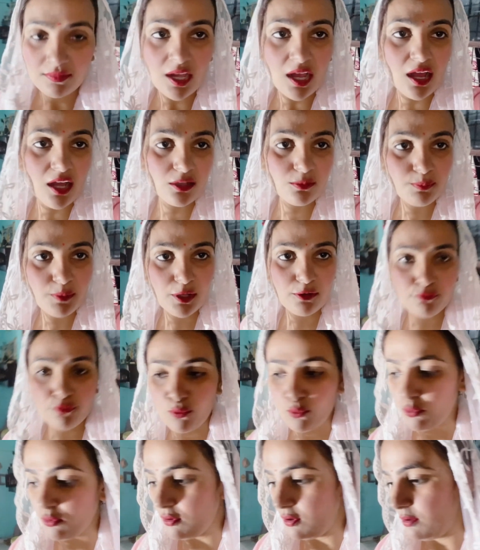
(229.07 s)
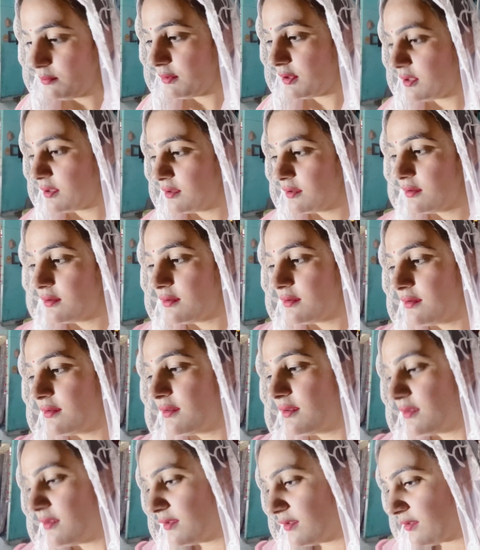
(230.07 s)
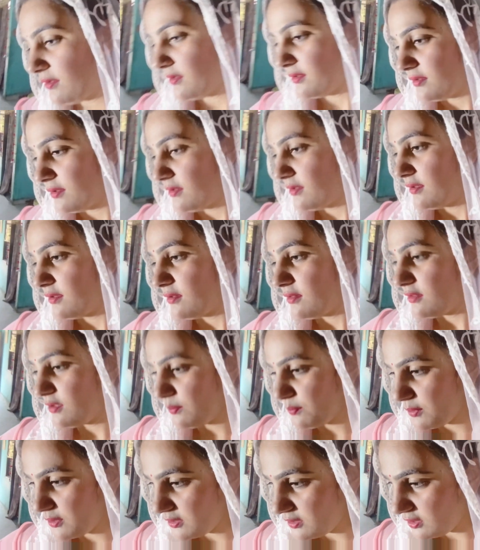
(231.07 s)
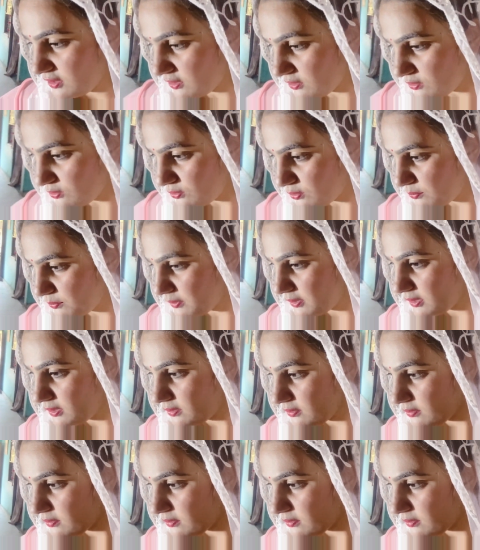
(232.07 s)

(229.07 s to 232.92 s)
हाथ पैर फूल रहे हैं मेरे तबीयत ठीक ना मेरी